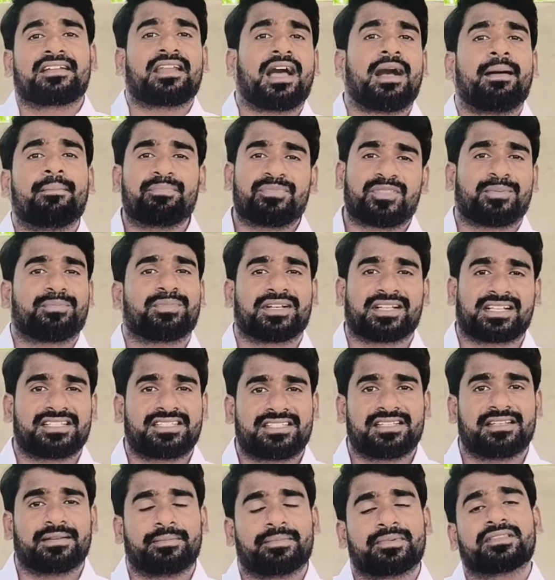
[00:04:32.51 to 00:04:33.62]
நாம் தமிழ்
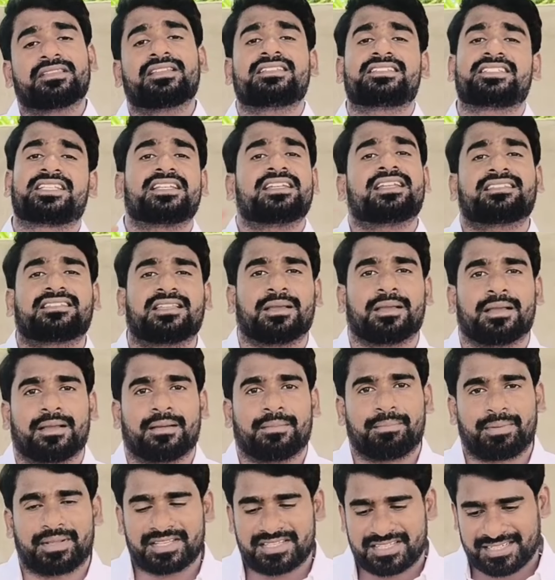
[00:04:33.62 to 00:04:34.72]
கட்சியிடமிருந்து சின்னத்தை
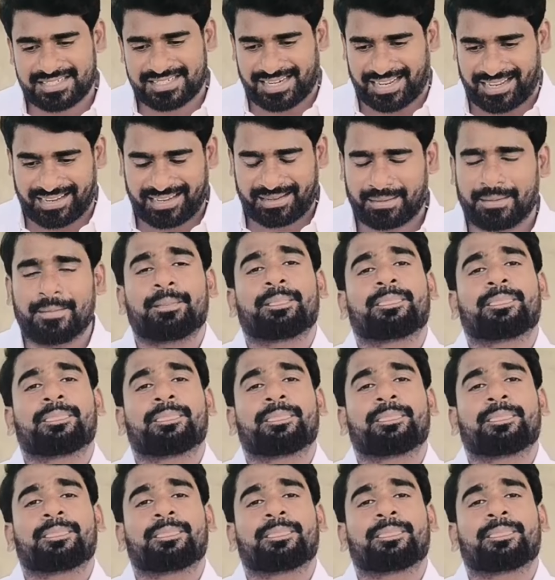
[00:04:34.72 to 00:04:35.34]
பறிச்சிட்டாங்க